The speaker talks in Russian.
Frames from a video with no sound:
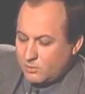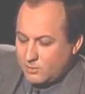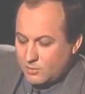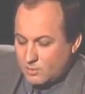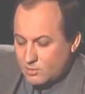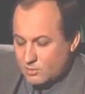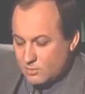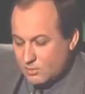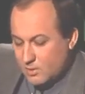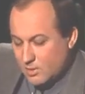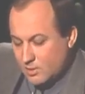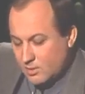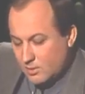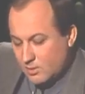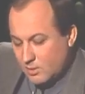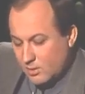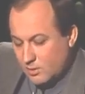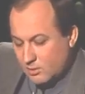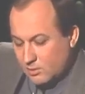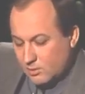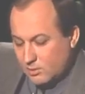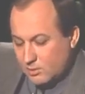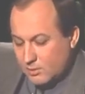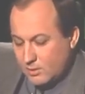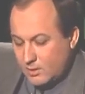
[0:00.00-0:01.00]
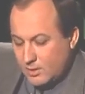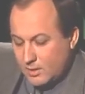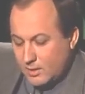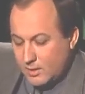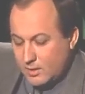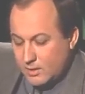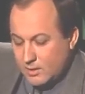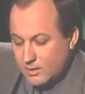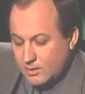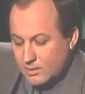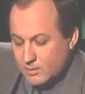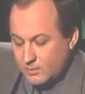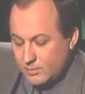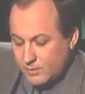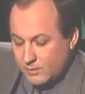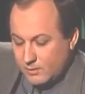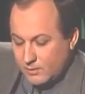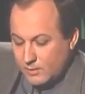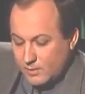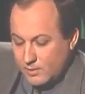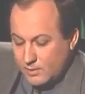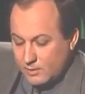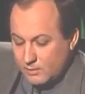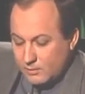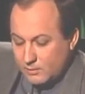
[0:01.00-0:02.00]
Игорь Петрович, ну, я считаю, что это крайне
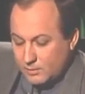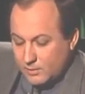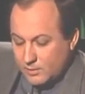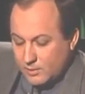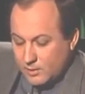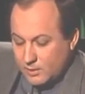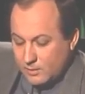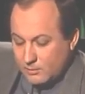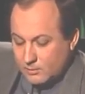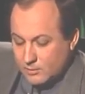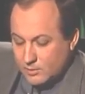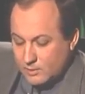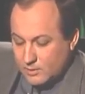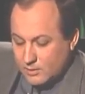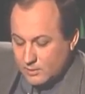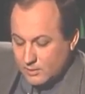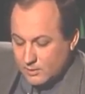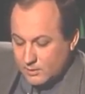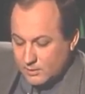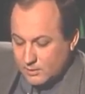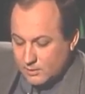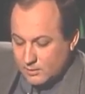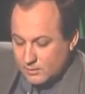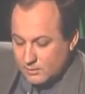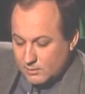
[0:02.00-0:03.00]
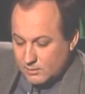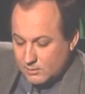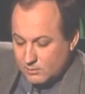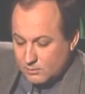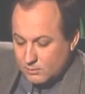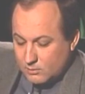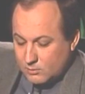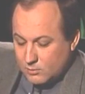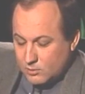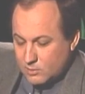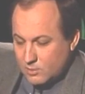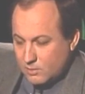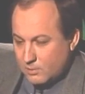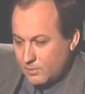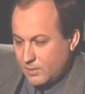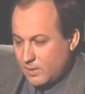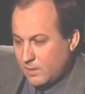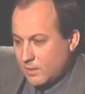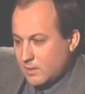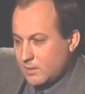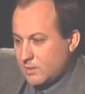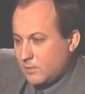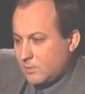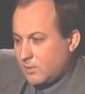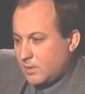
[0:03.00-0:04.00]
несправедливо, потому что можно
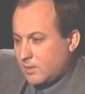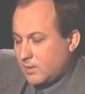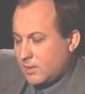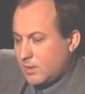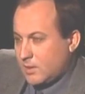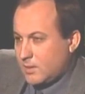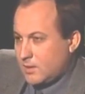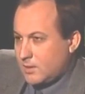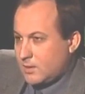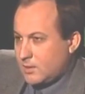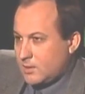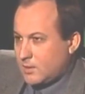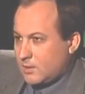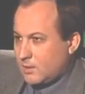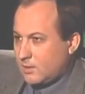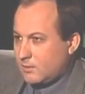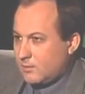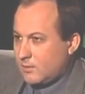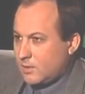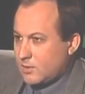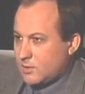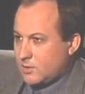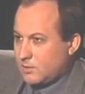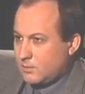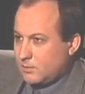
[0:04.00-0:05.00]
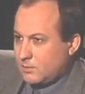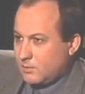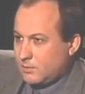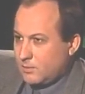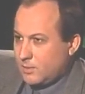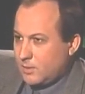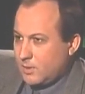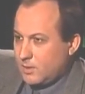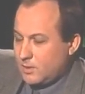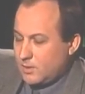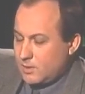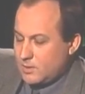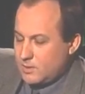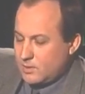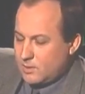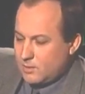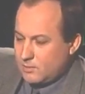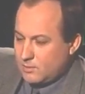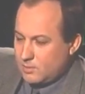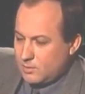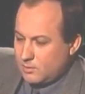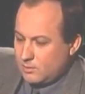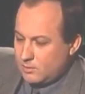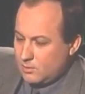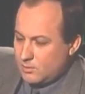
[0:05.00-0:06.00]
по-разному относиться к вашим
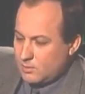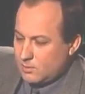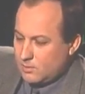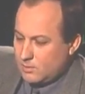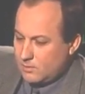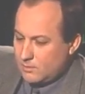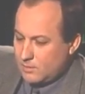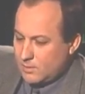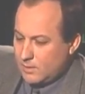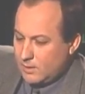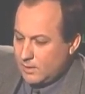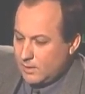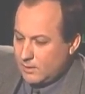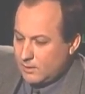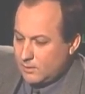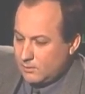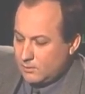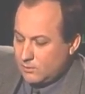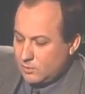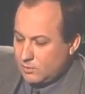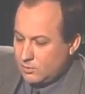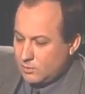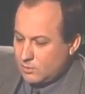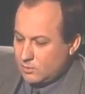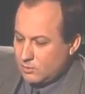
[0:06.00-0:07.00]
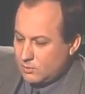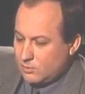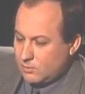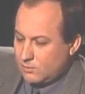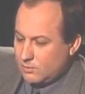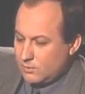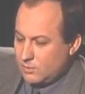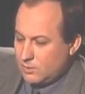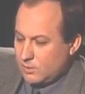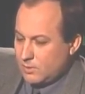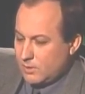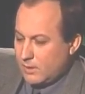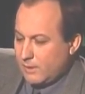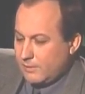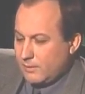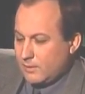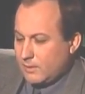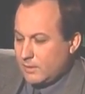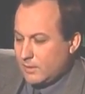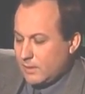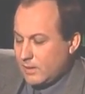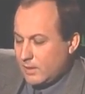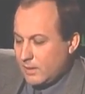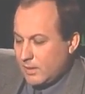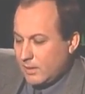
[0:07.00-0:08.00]
политическим сегодняшним взглядам, но то, что вы
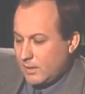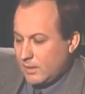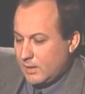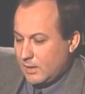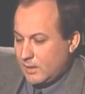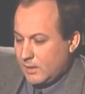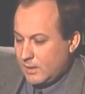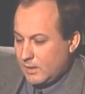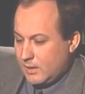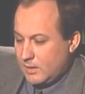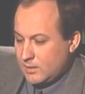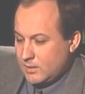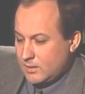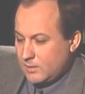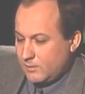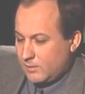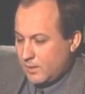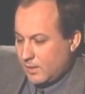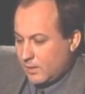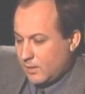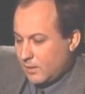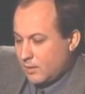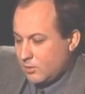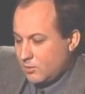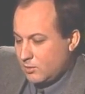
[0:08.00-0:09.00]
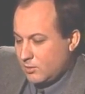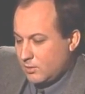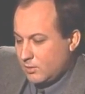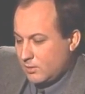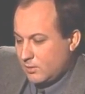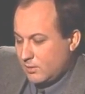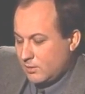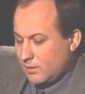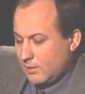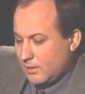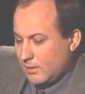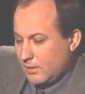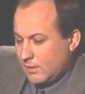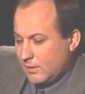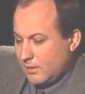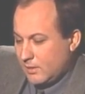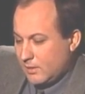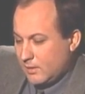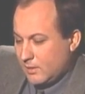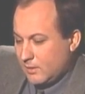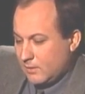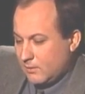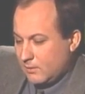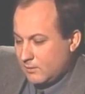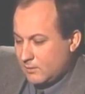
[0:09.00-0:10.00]
человек, олицетворяющий
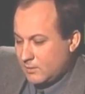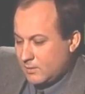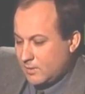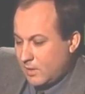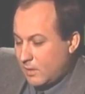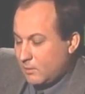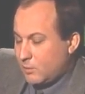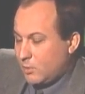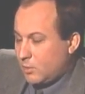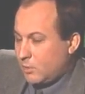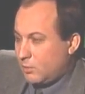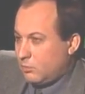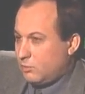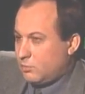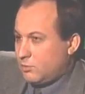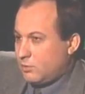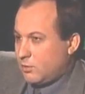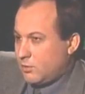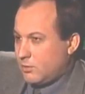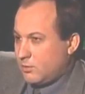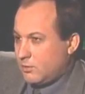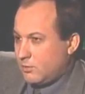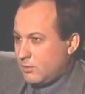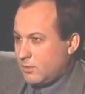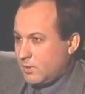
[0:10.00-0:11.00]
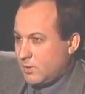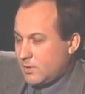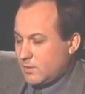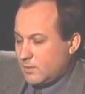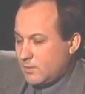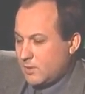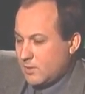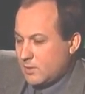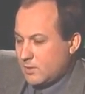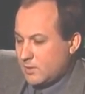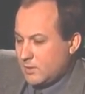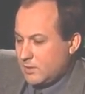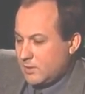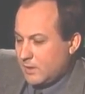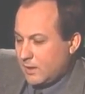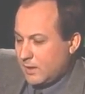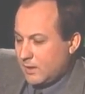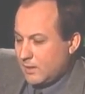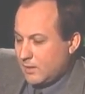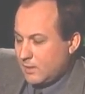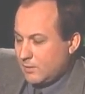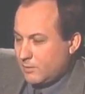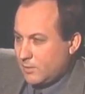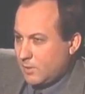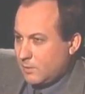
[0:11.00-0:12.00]
самое лучшее, что есть в нашей
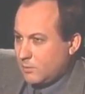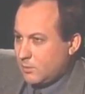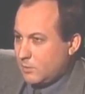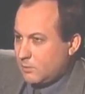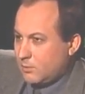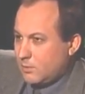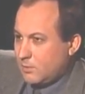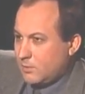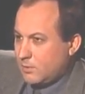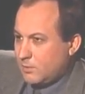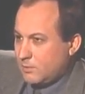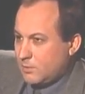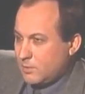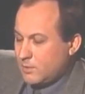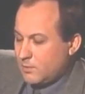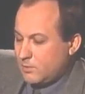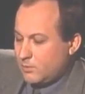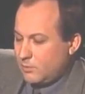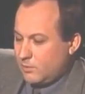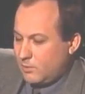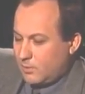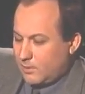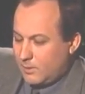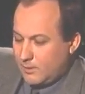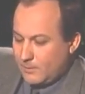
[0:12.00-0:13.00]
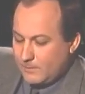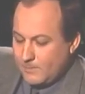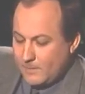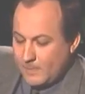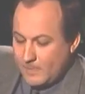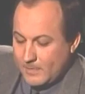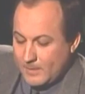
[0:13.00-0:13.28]
стране, по-моему, это бесспорно.